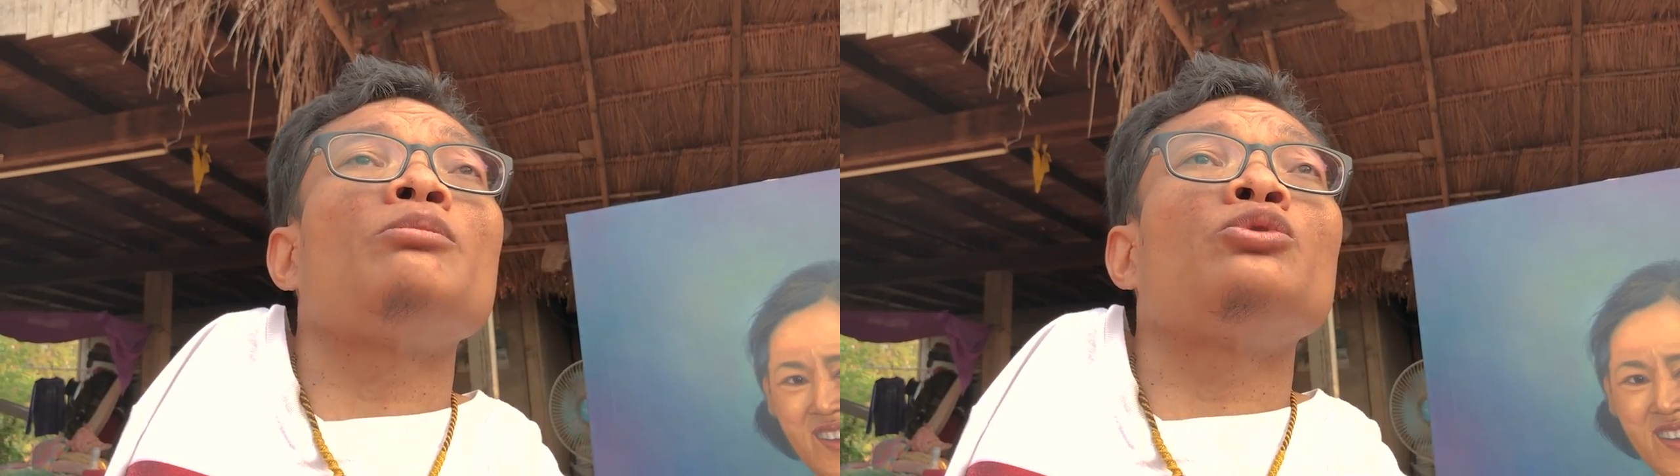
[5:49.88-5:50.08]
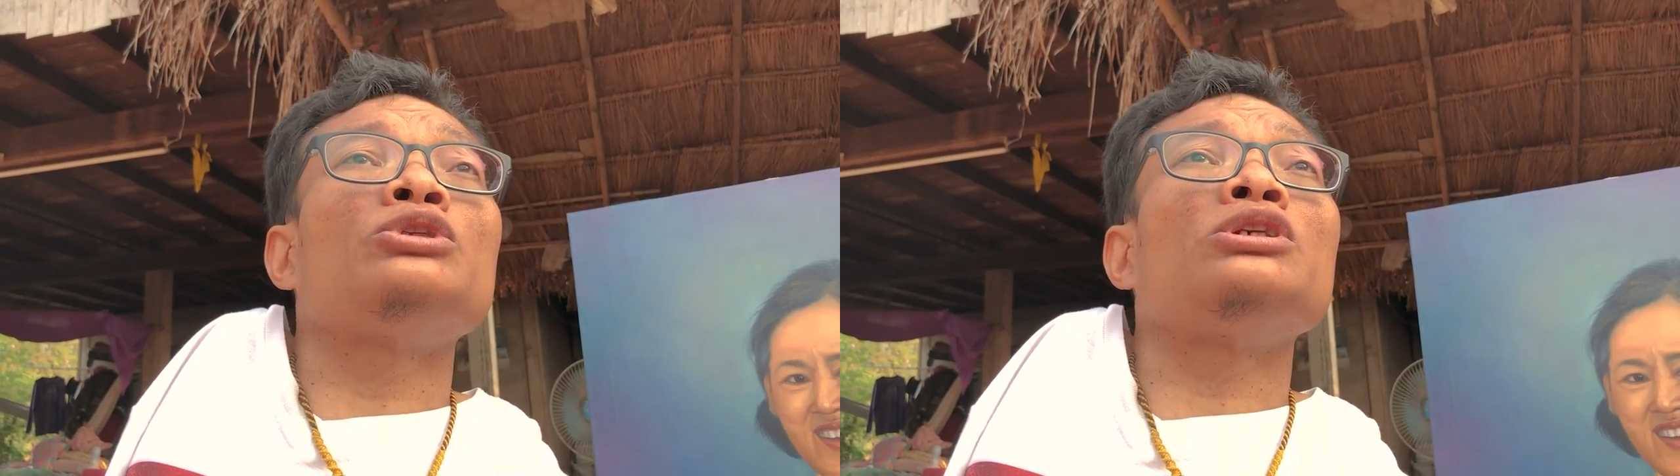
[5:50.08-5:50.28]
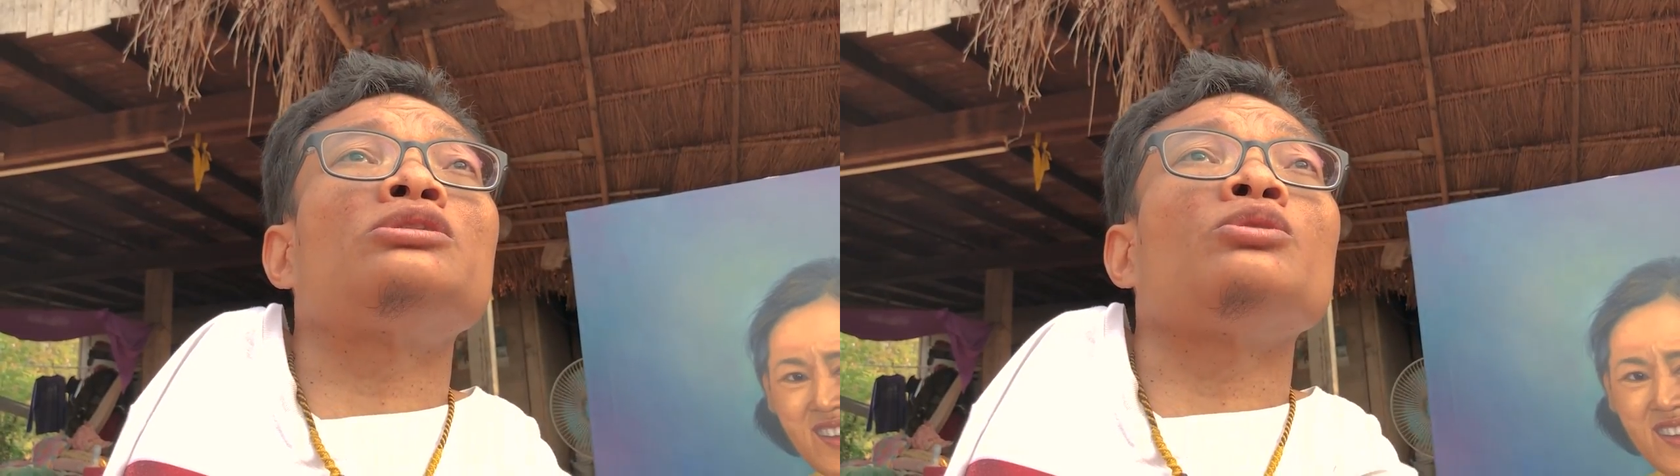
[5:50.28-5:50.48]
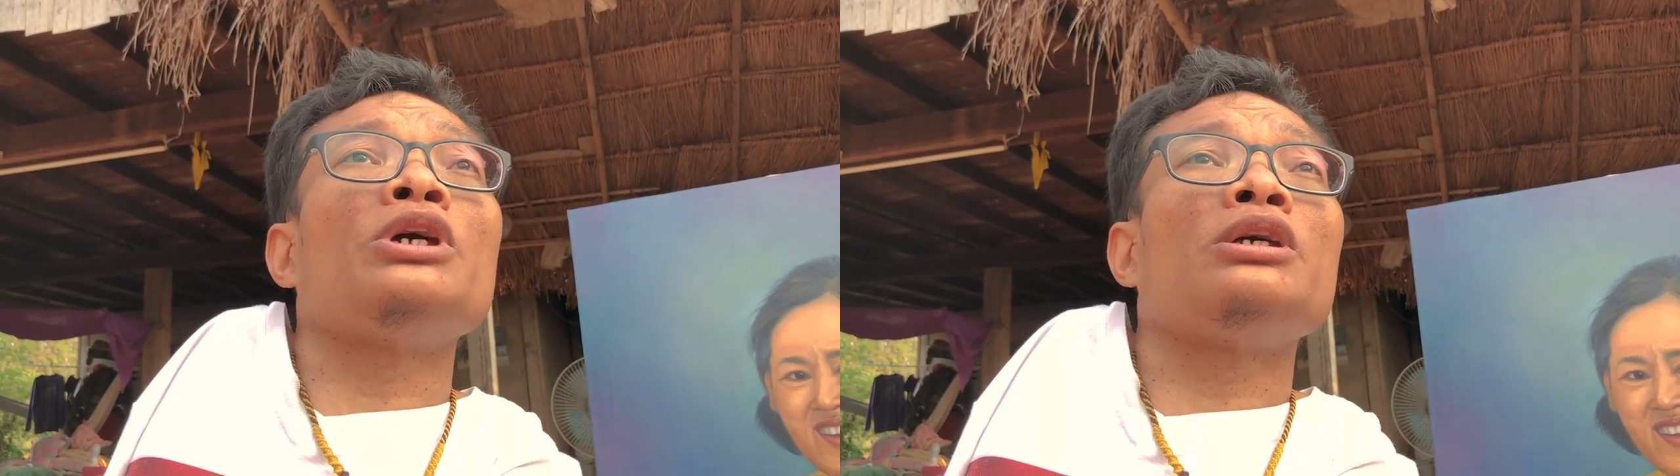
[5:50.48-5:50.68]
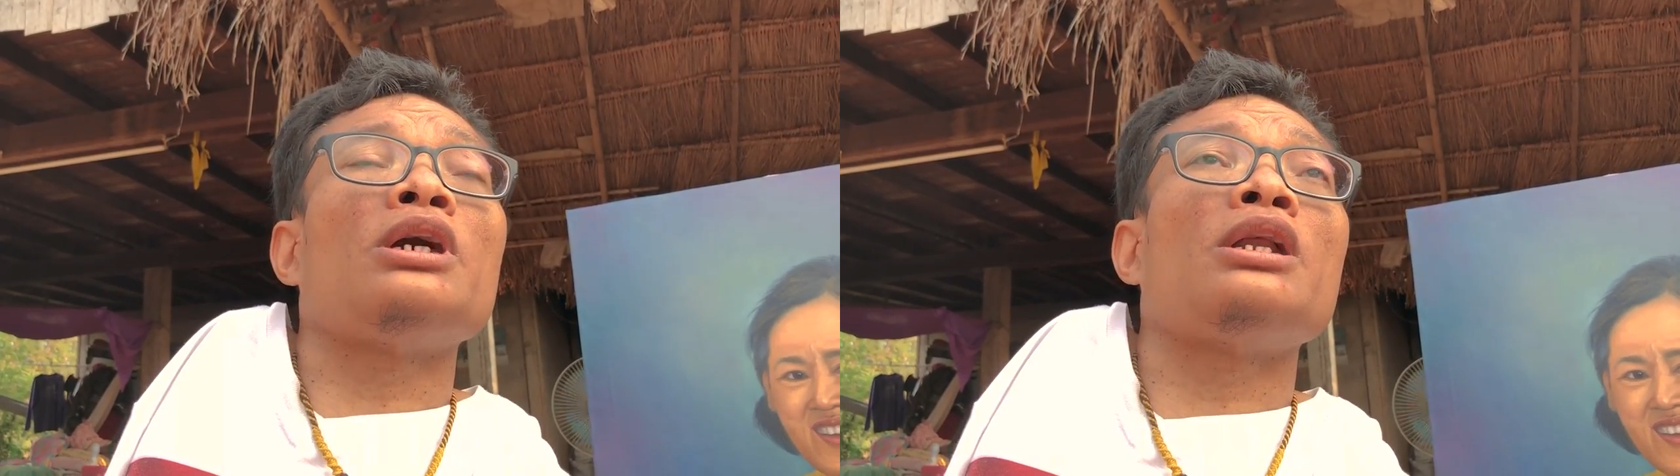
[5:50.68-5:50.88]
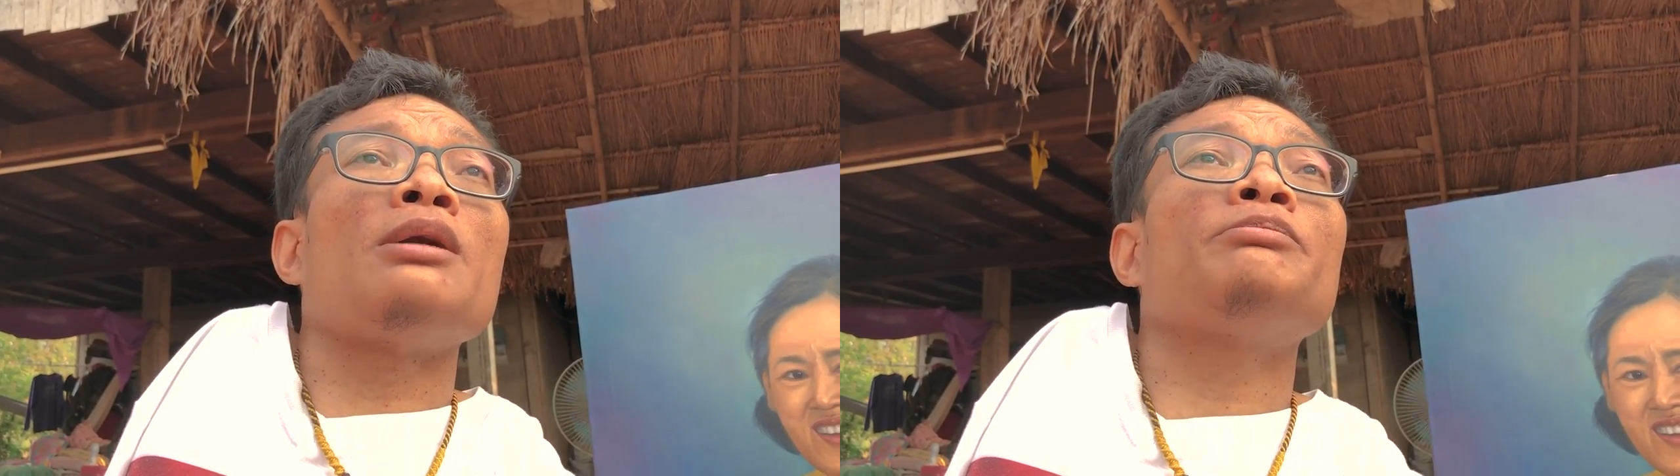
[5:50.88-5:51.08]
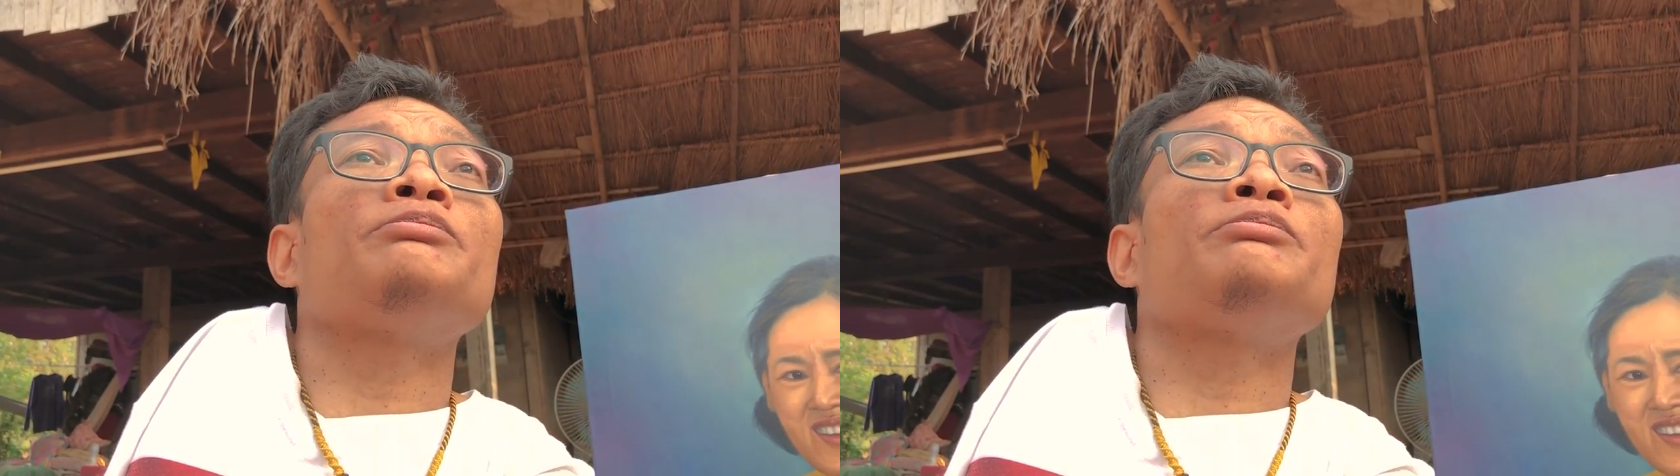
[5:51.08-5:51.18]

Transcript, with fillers: ความรู้ที่ตัวเองได้รั